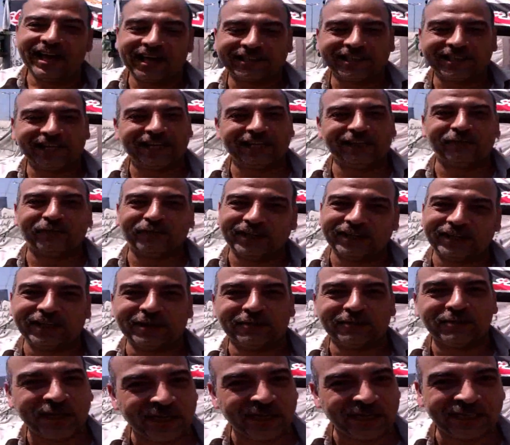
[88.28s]
هتحلف
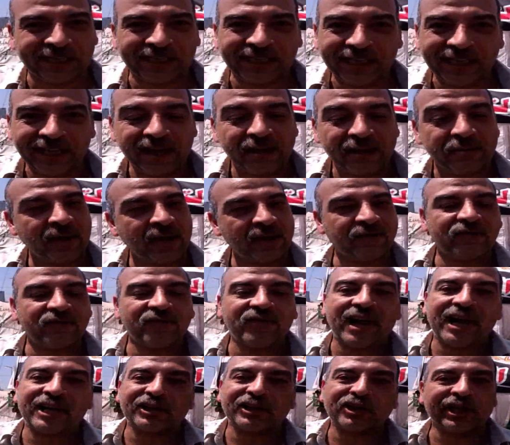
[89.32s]
اليمين ما
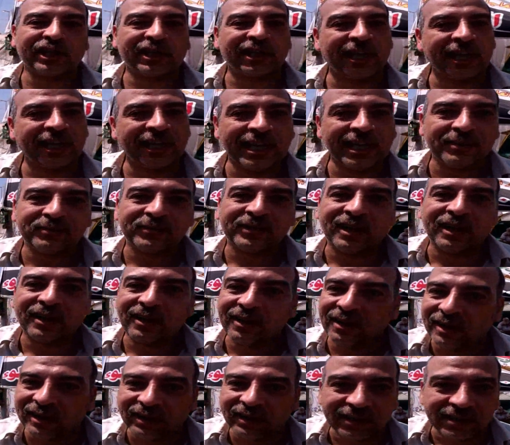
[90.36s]
ينفعش الكلام
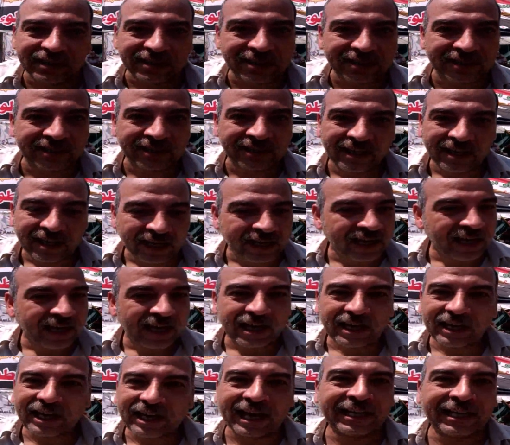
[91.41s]
ده خالص
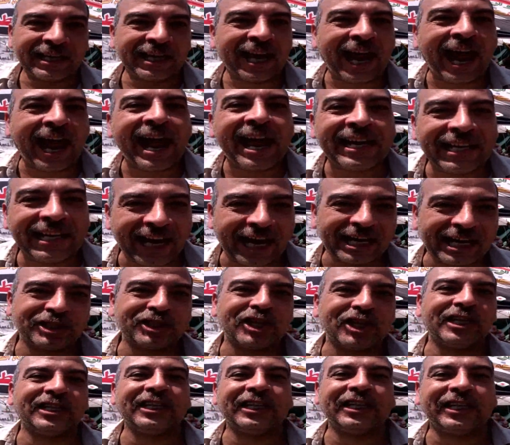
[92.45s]
يعني العيل
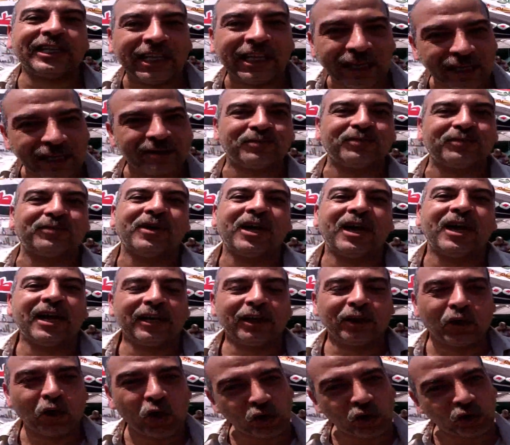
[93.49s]
عشان يجيب
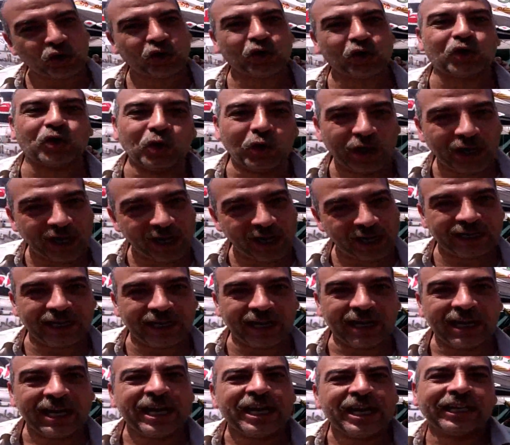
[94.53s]
يخش
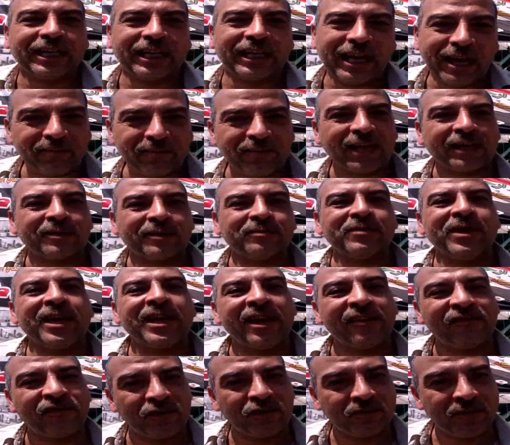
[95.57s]
كلية يجيب لك
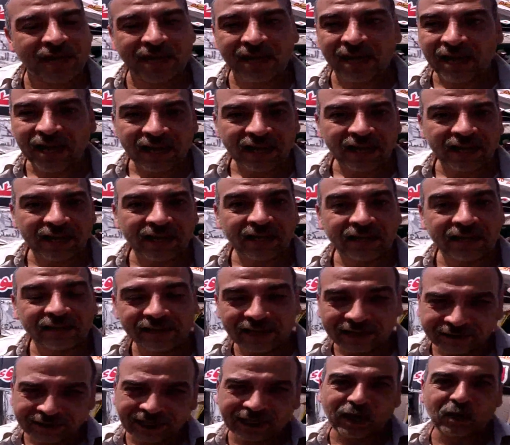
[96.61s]

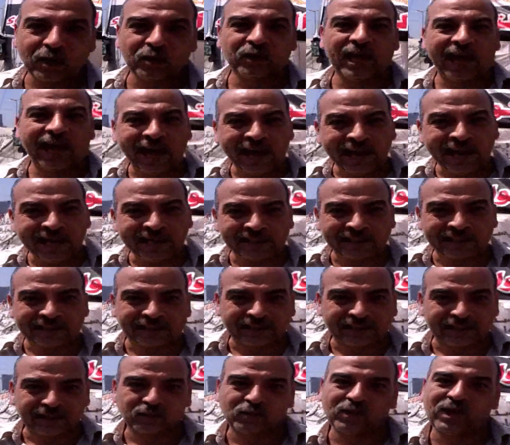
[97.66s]
100% ده انت لو نقلت
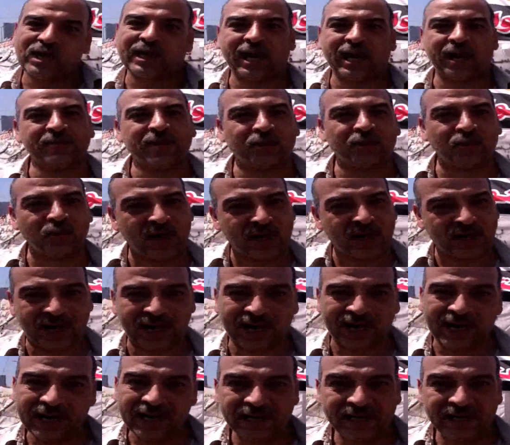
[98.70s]
ورقة من
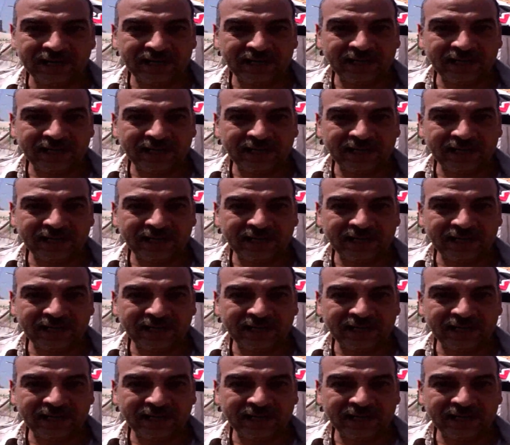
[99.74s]
ورقة